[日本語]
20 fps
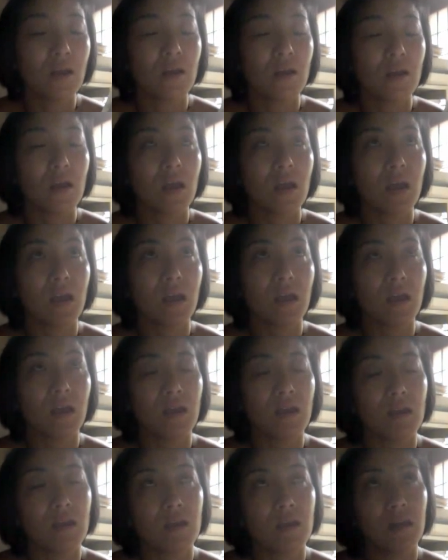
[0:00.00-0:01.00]

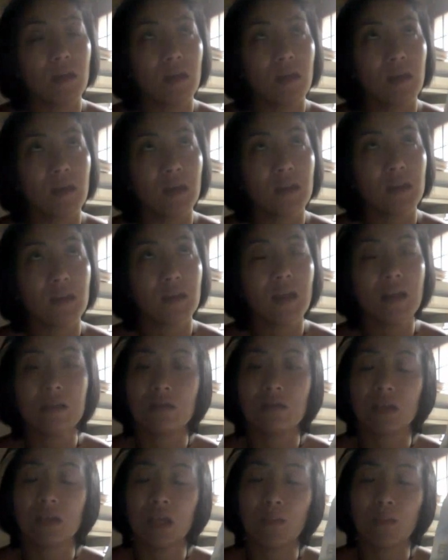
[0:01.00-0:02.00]
脱
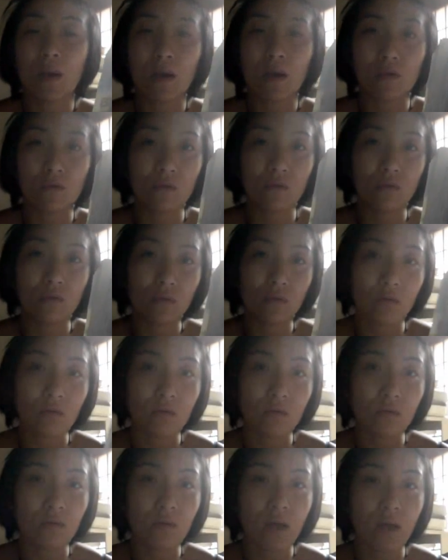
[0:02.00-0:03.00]
被爆というこ
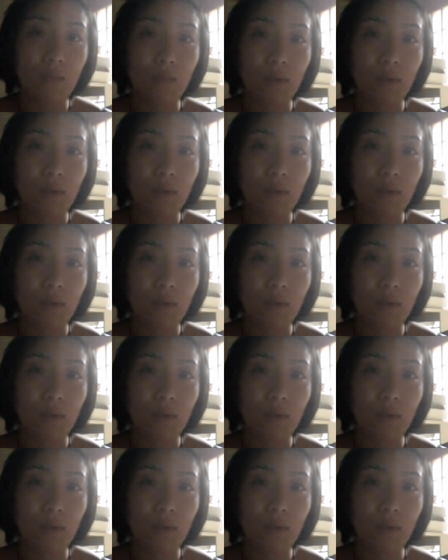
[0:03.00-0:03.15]
とはあま